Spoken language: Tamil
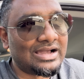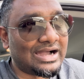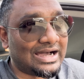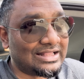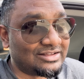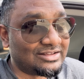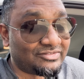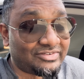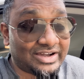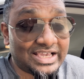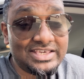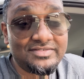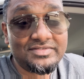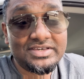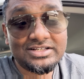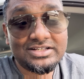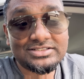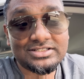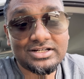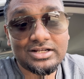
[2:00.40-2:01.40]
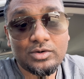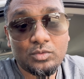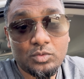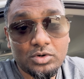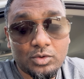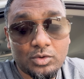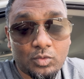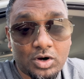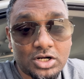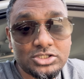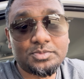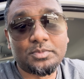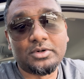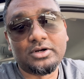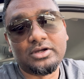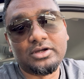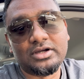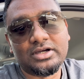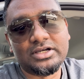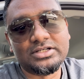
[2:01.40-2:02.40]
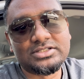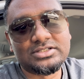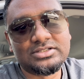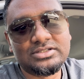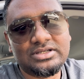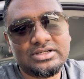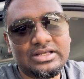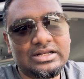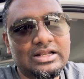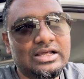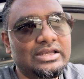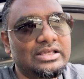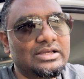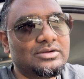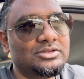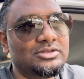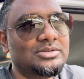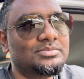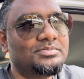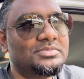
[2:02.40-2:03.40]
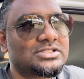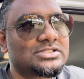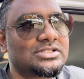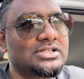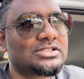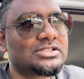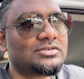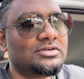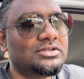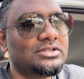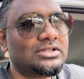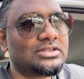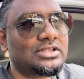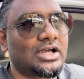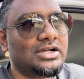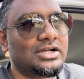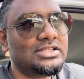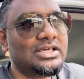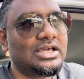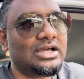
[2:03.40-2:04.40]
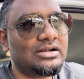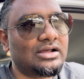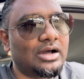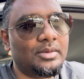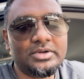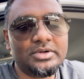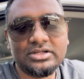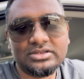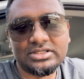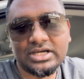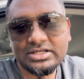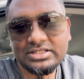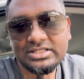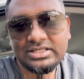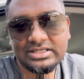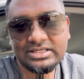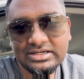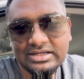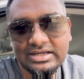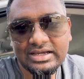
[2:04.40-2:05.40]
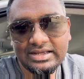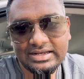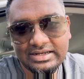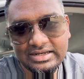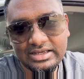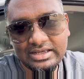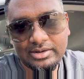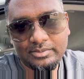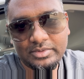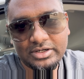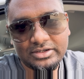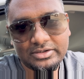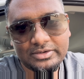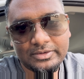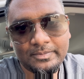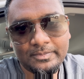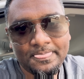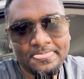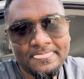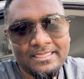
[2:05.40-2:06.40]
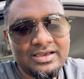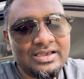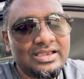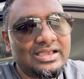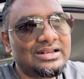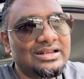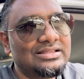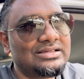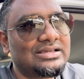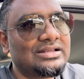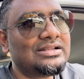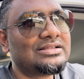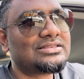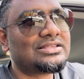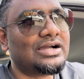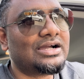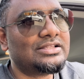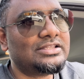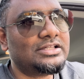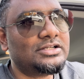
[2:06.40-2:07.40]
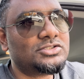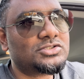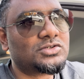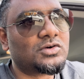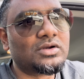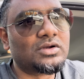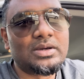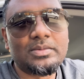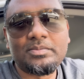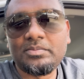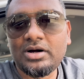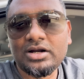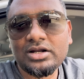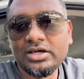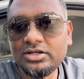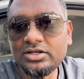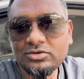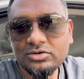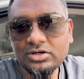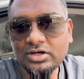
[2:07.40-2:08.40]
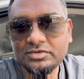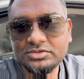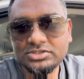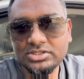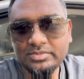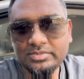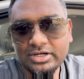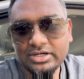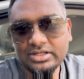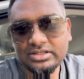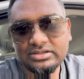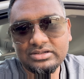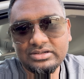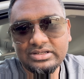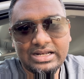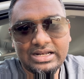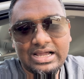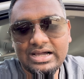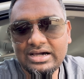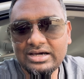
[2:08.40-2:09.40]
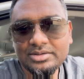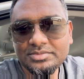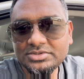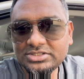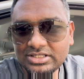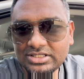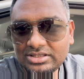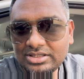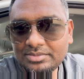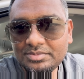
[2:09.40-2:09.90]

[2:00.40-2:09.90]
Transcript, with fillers: அந்த ஃபைவ் இயர்ஸில் உங்களை வாட்ச் பண்ணுங்கள் கைஸ் ஏன்னா நீங்கள் வந்து பிஸ்னஸ்க்கு வந்து தகுதியாக அப்படி தகுதி இருக்கா இல்லையா அப்படின்ட்டு ஏன்னா இதுக்கு என்ன தகுதின்னு வச்சுக்கோங்களேன் பணம் இருக்கணும்னு அவசியமே கிடையாது நான் ஆரம்பித்த எந்த